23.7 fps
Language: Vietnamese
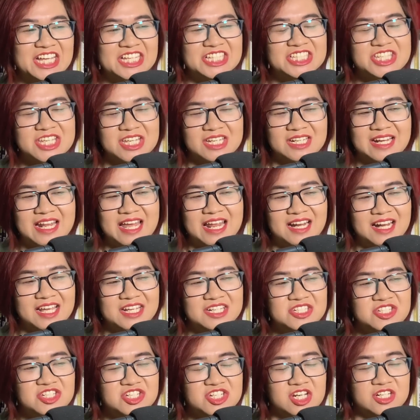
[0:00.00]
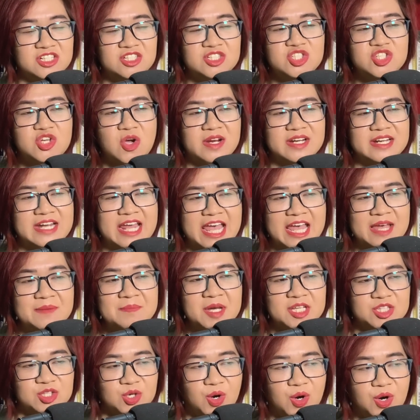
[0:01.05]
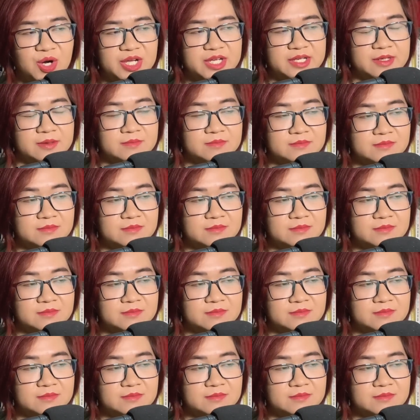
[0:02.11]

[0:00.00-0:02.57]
Chỉ là lấy trứng chọi đá mà thôi.